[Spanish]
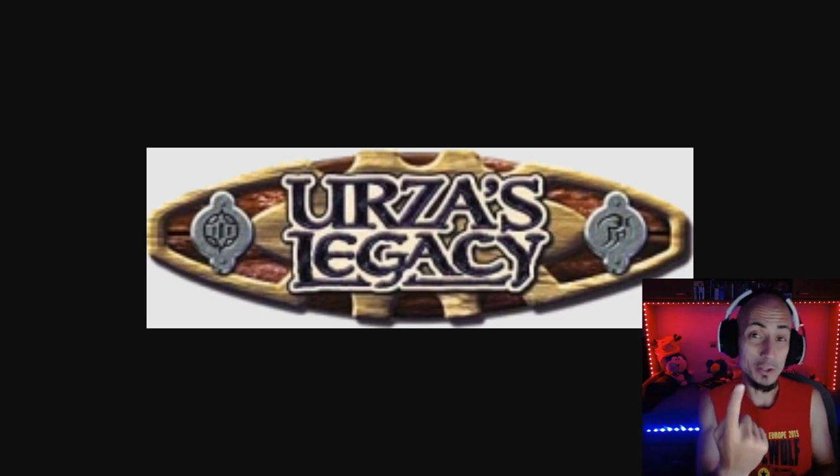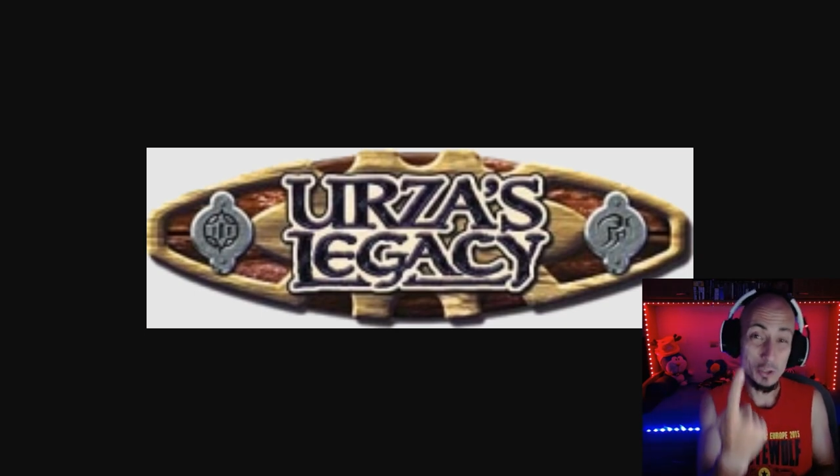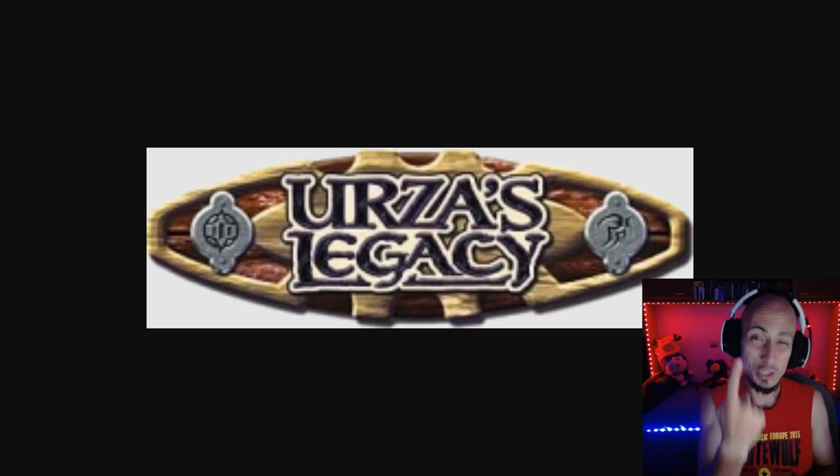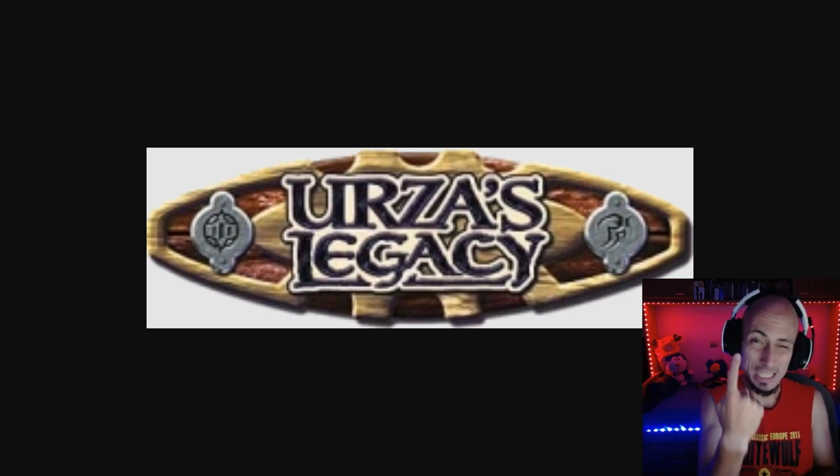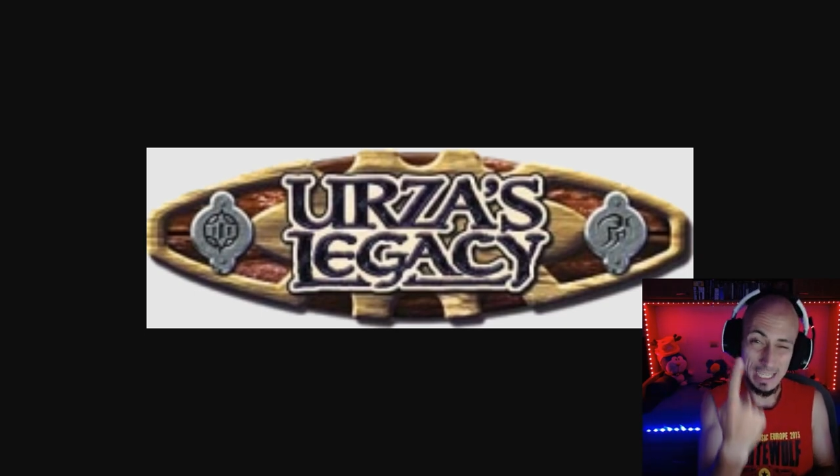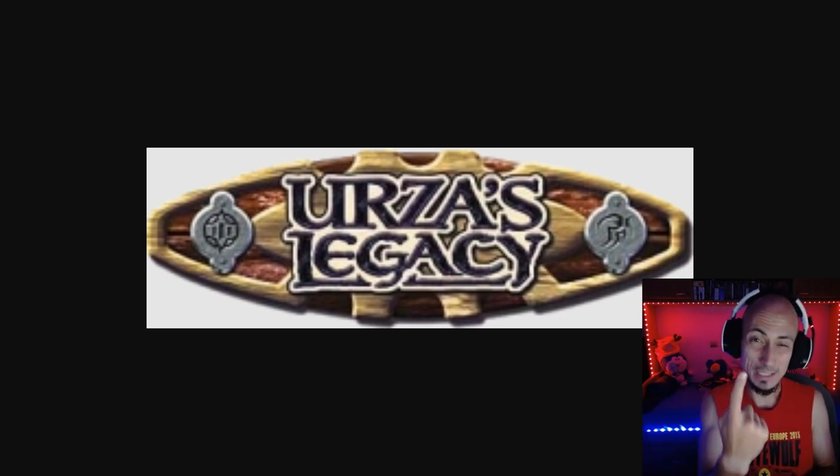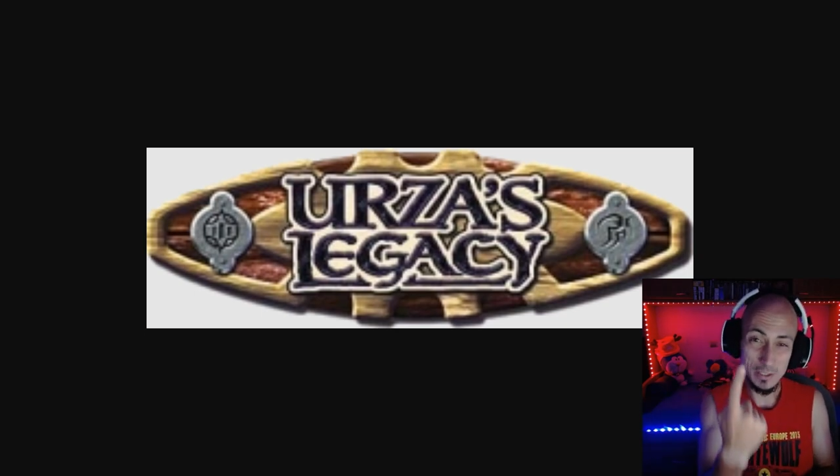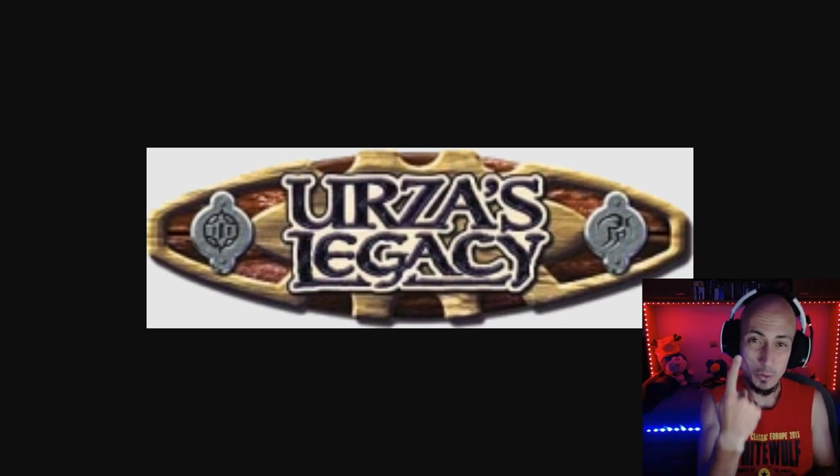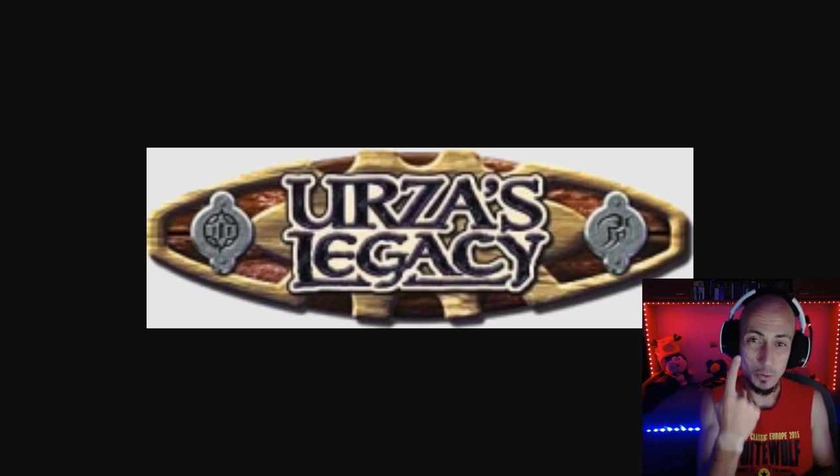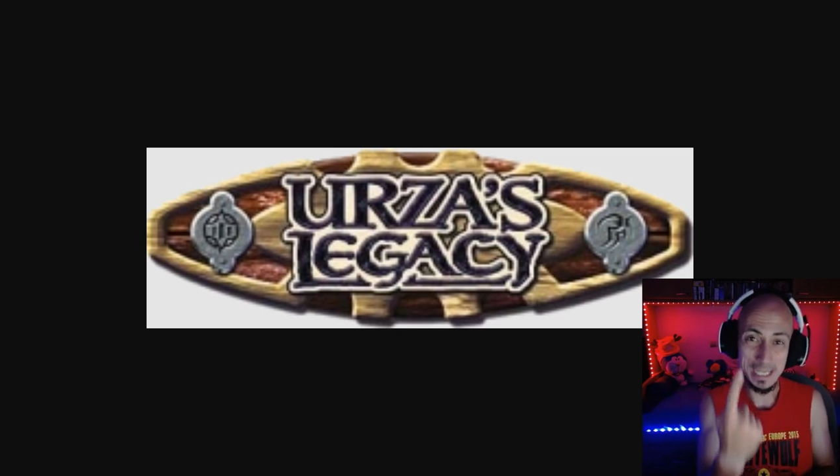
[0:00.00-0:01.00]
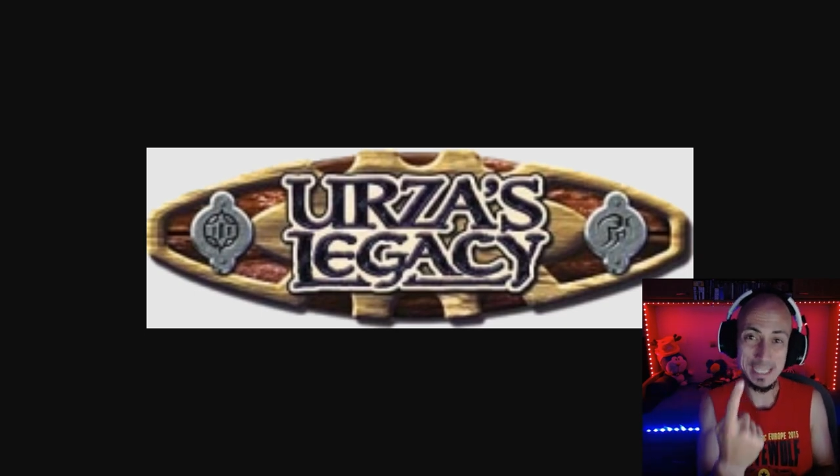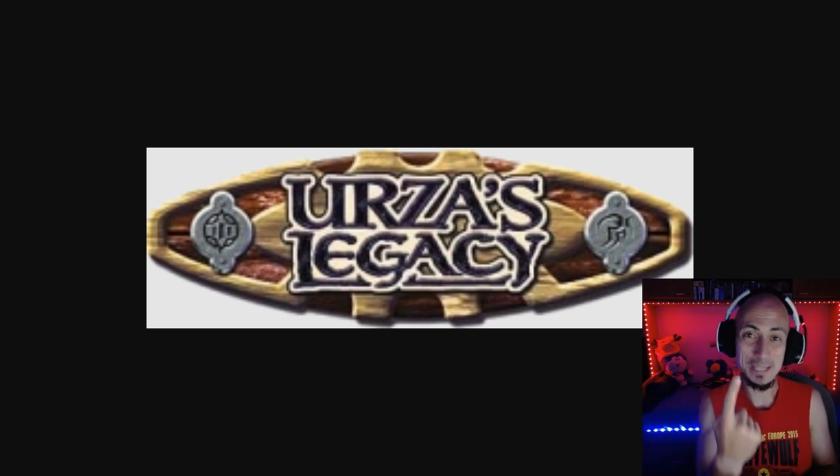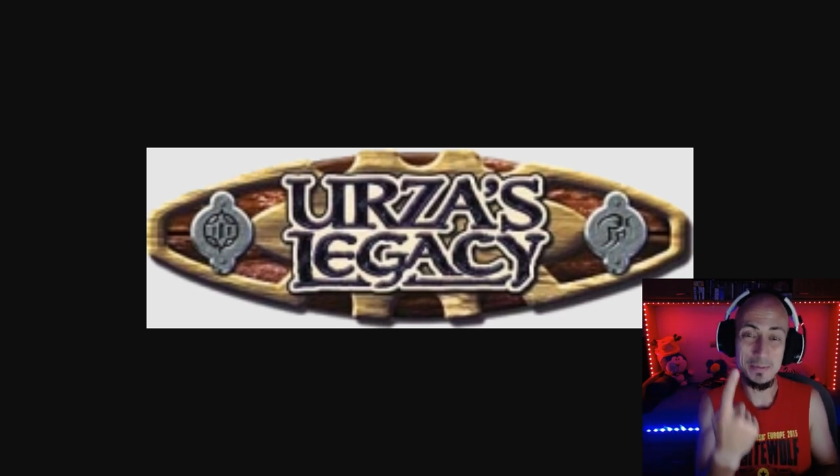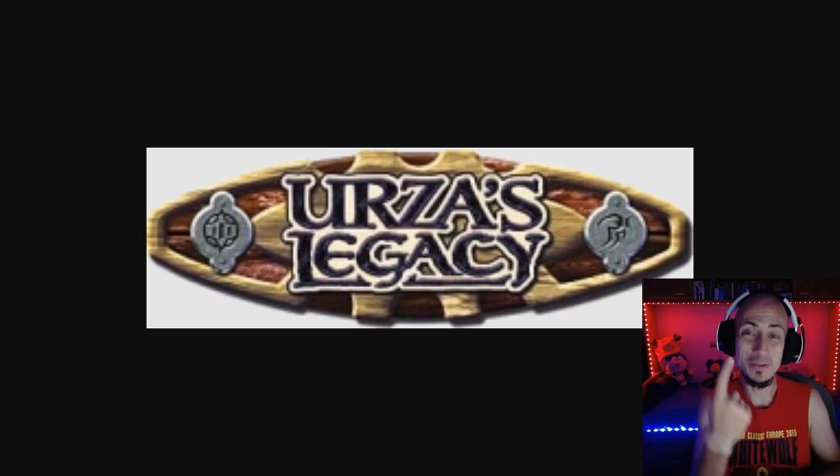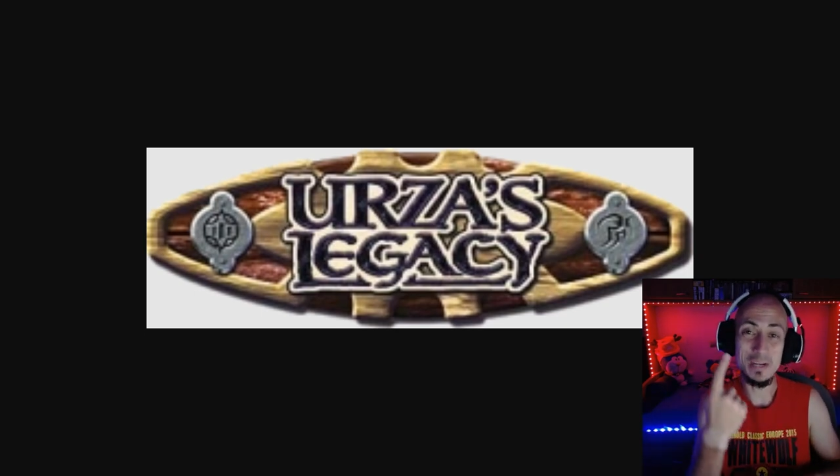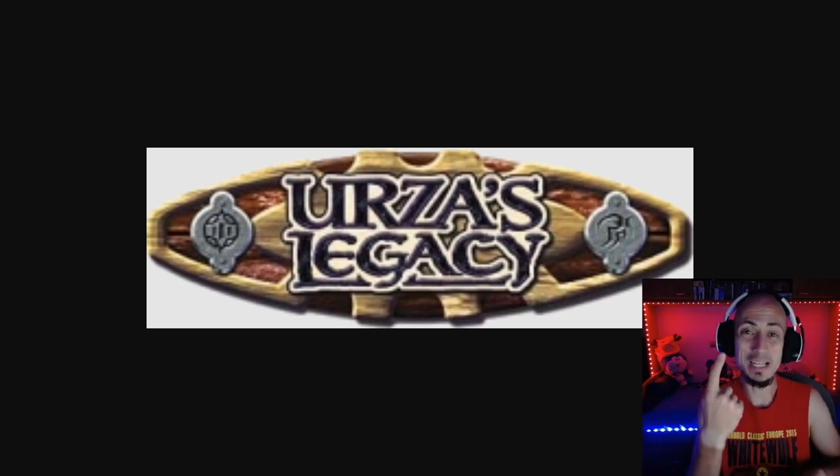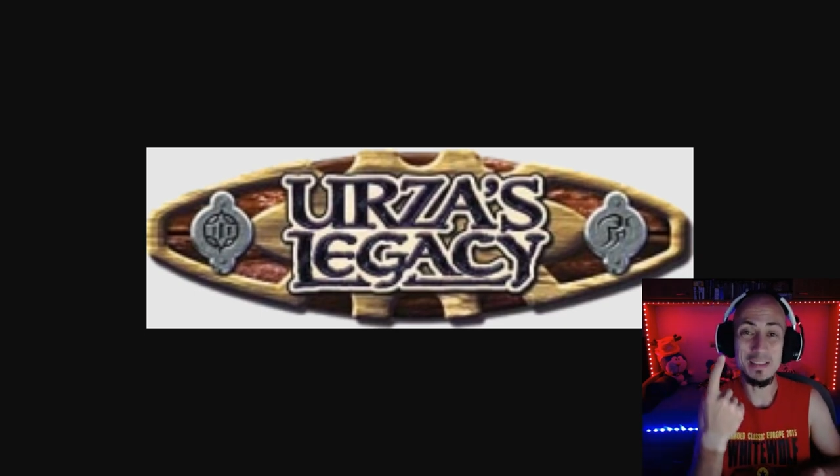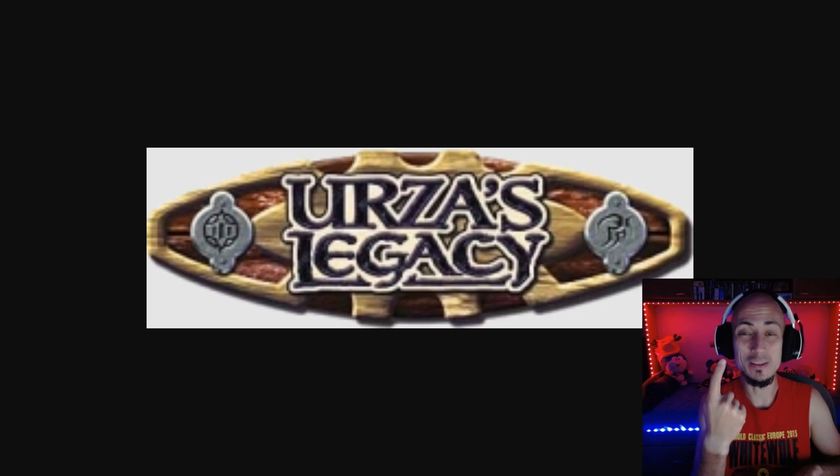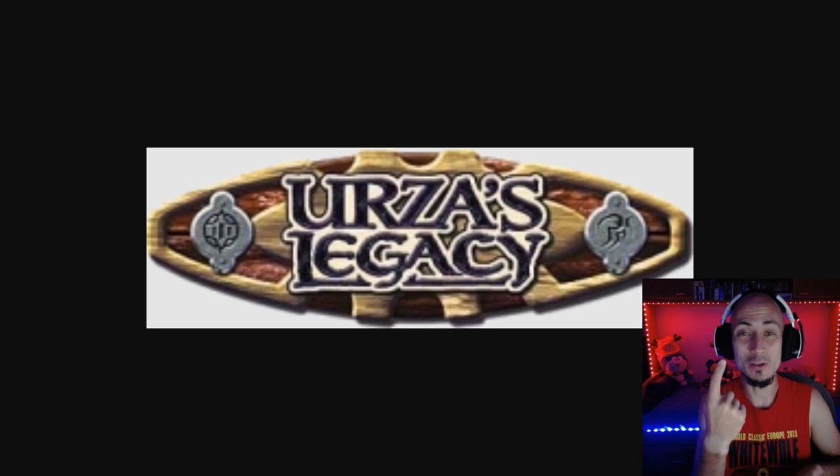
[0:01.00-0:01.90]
6 horas de vídeo analizando